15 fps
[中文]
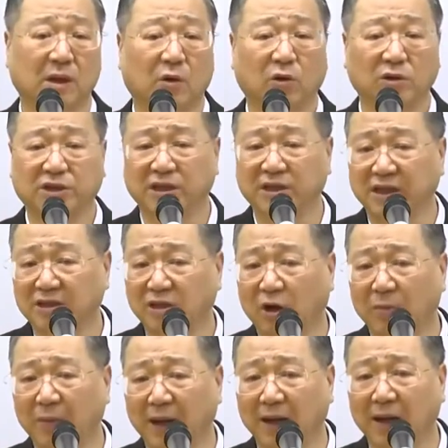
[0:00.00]
我今天
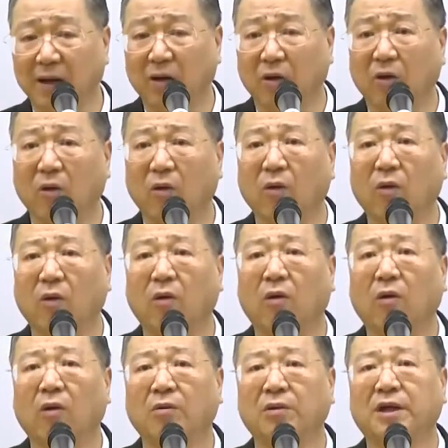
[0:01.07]
倒霉了，
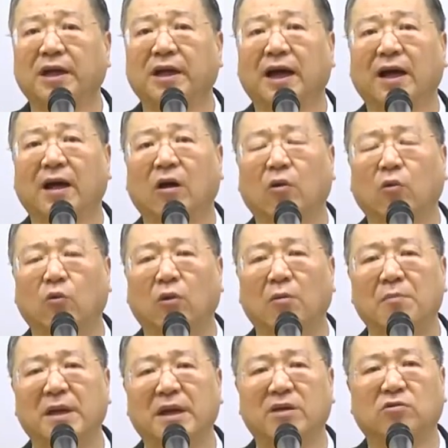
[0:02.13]
哦，你看啊，我
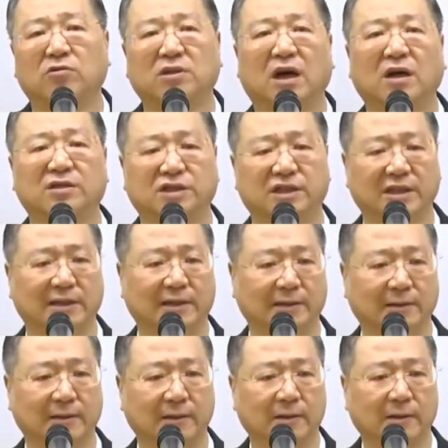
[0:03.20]
没有当心啊，
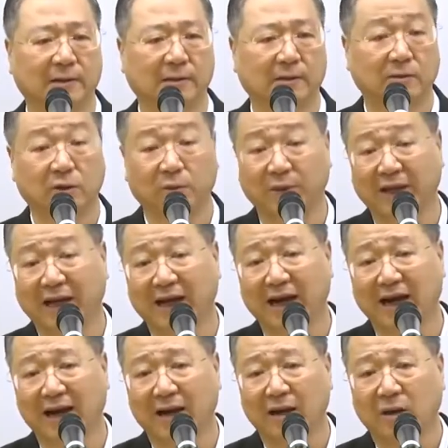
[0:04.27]
对不对
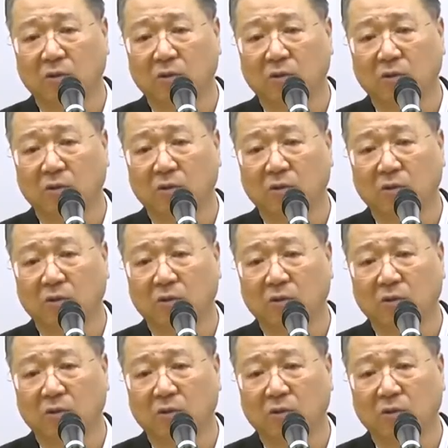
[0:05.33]
啊？